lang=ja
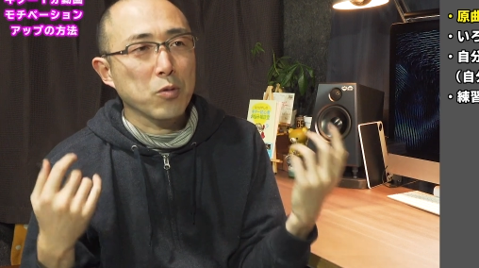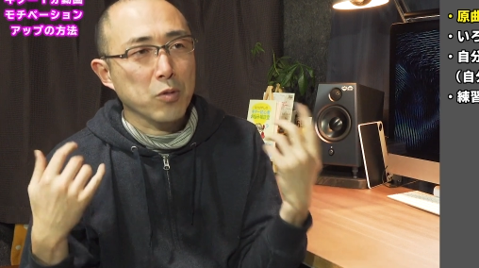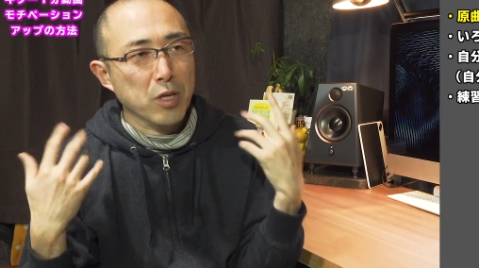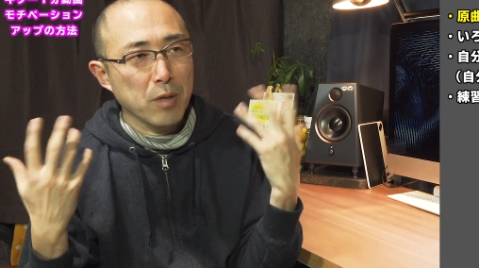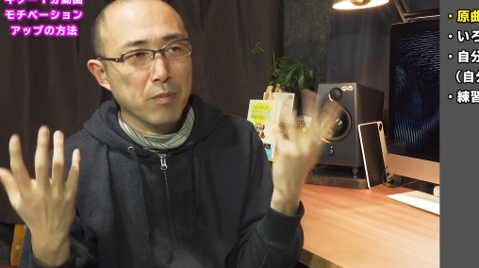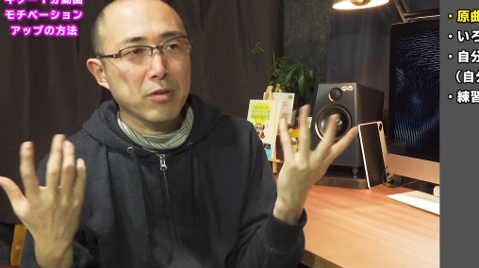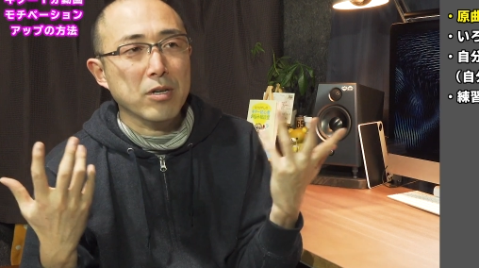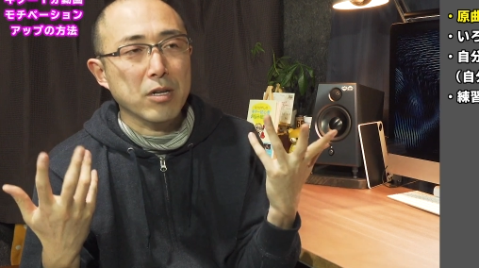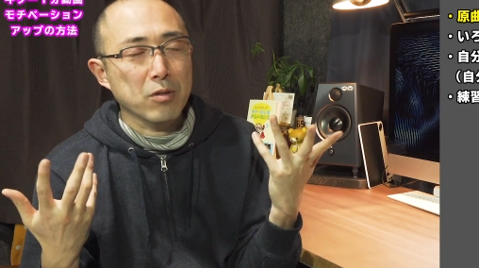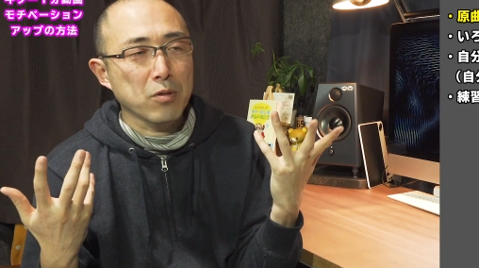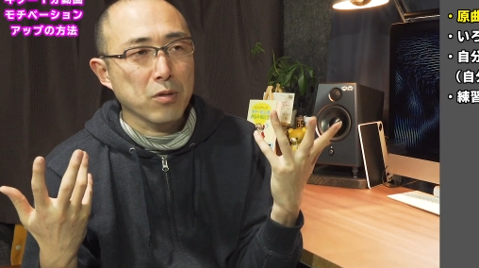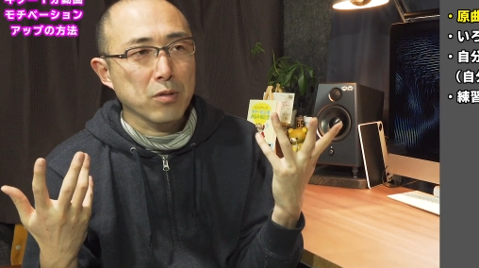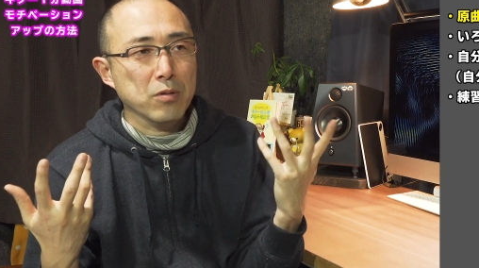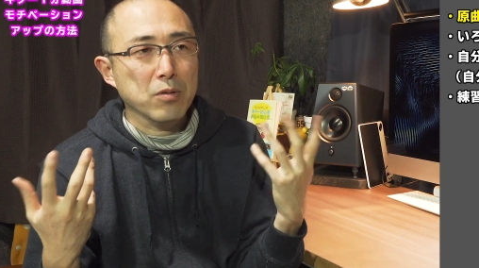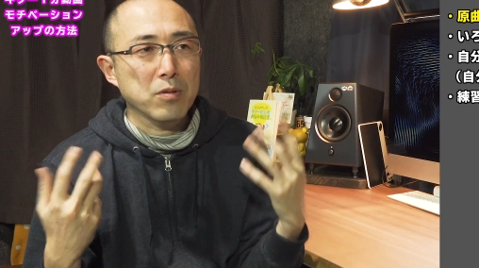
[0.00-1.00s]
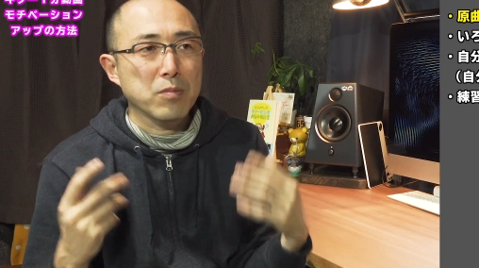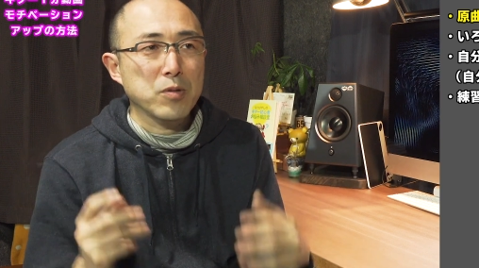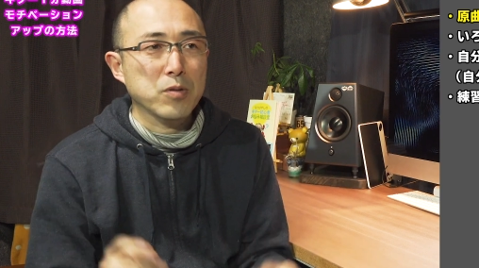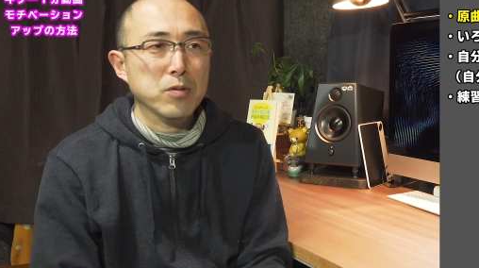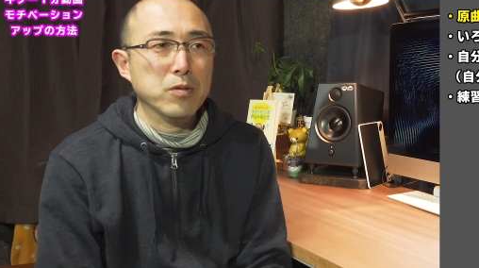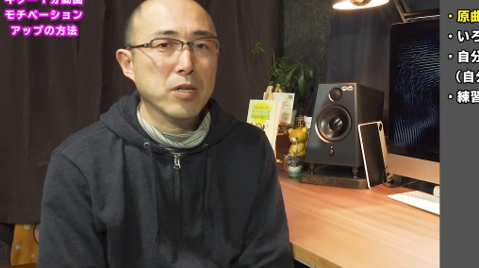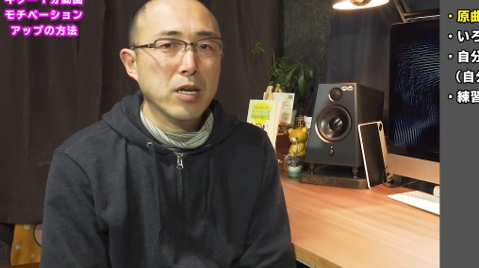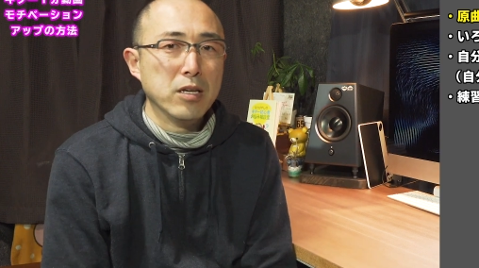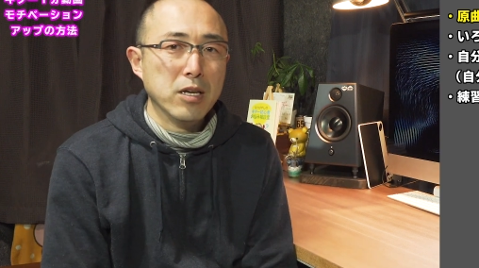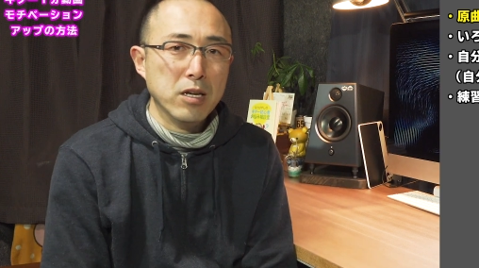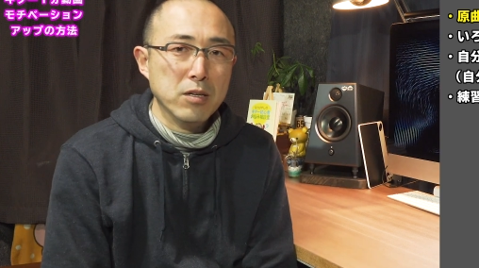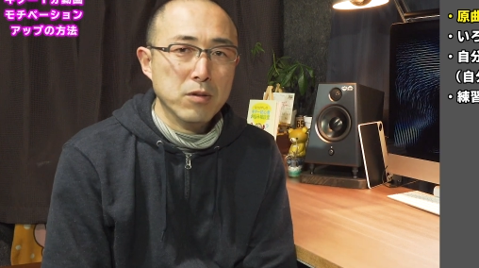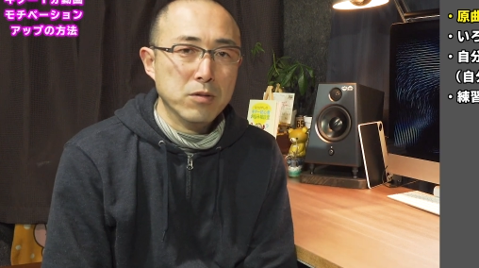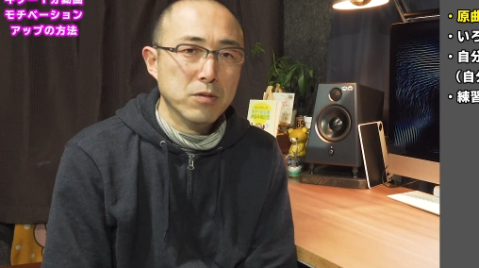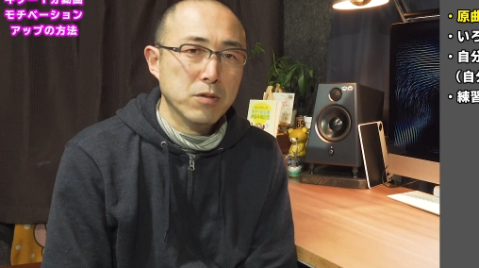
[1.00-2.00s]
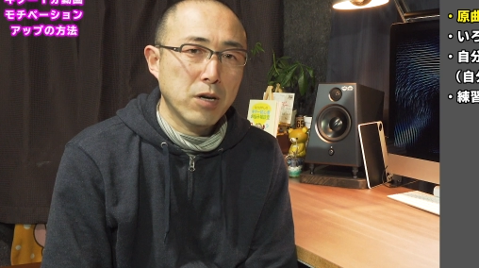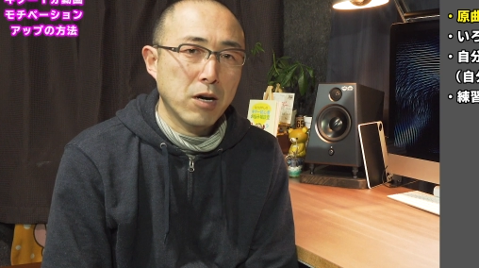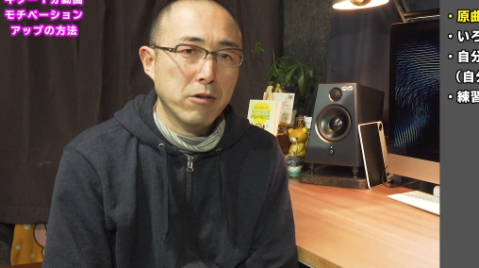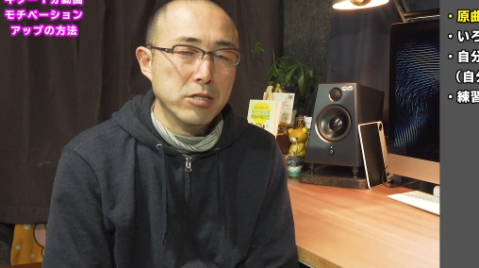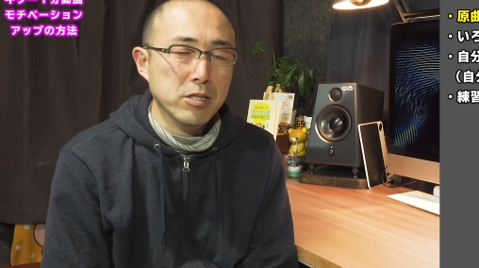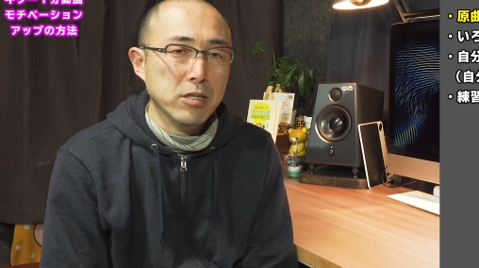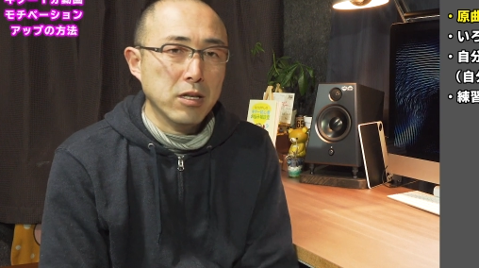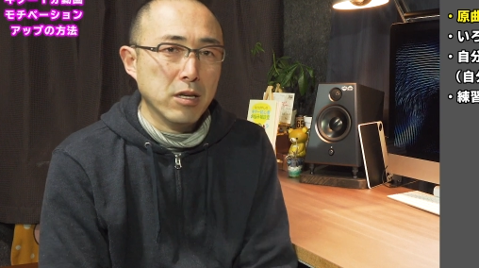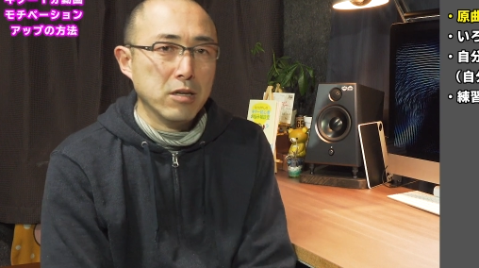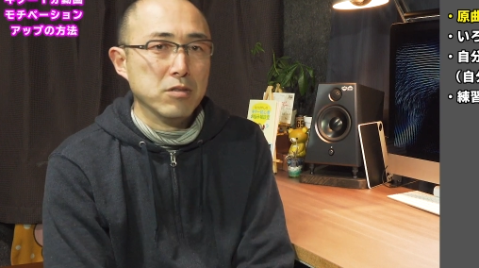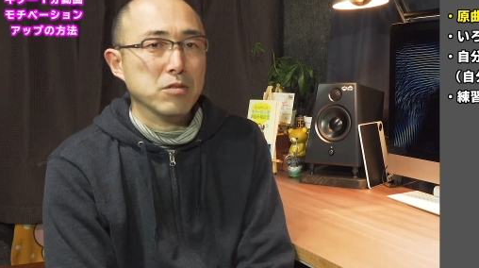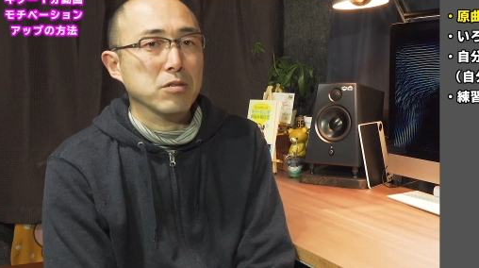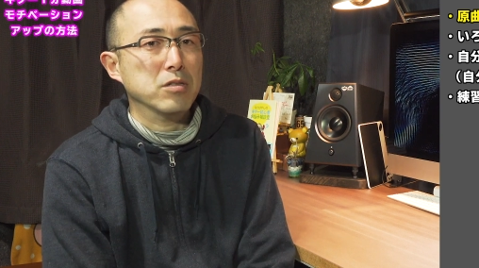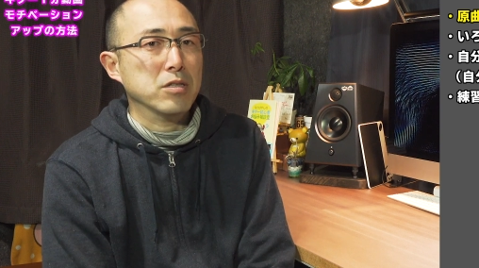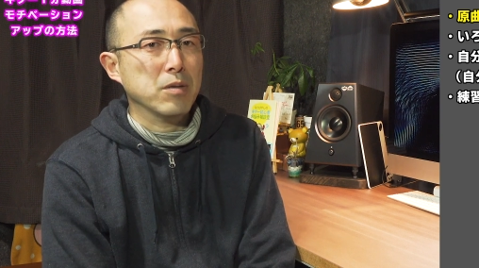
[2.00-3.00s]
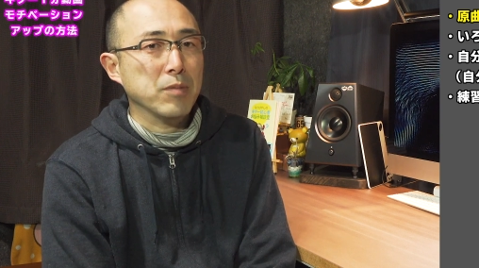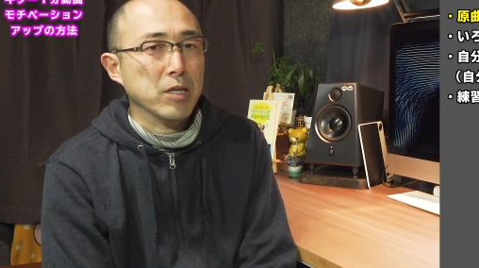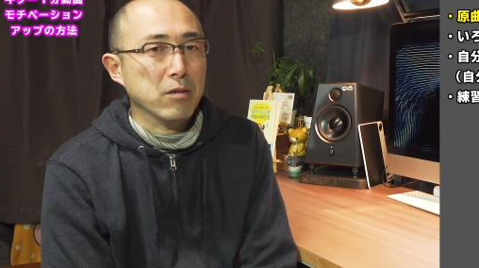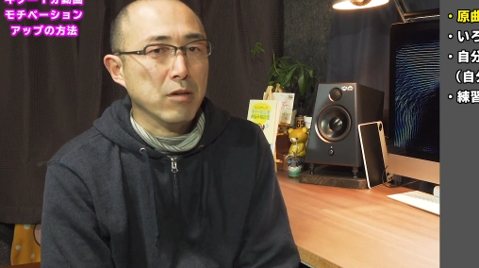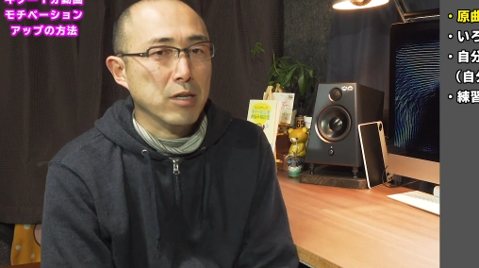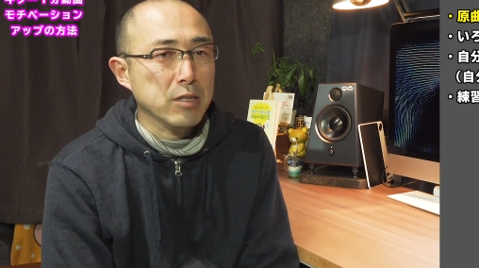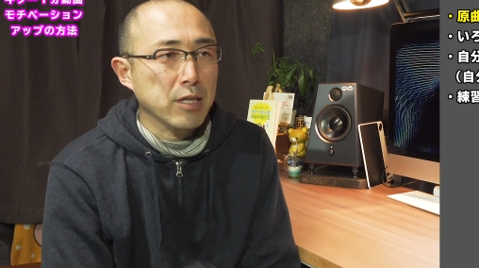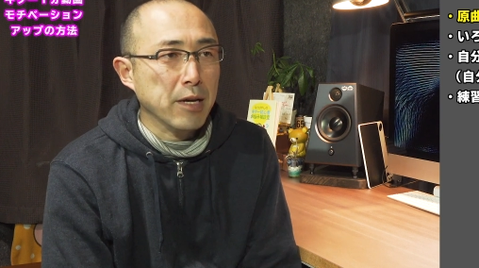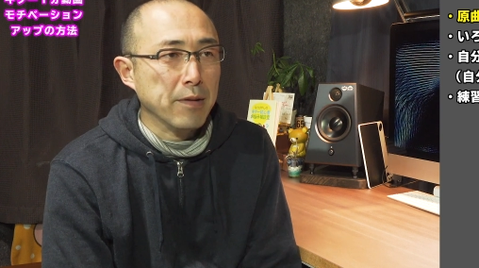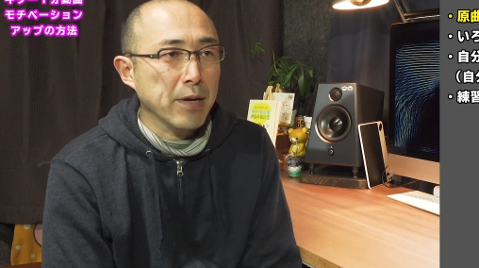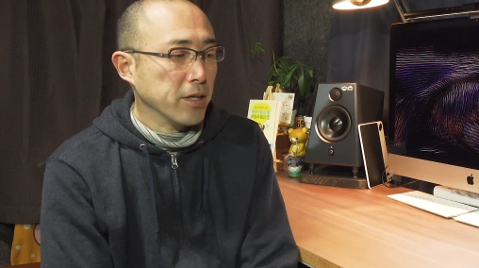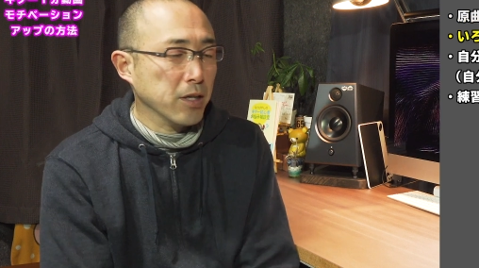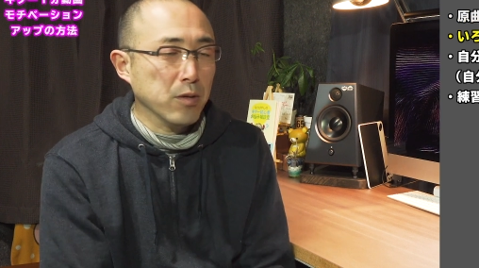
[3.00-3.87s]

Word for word: こう気分が乗ると思うので、原曲と合わせて練習してみてください。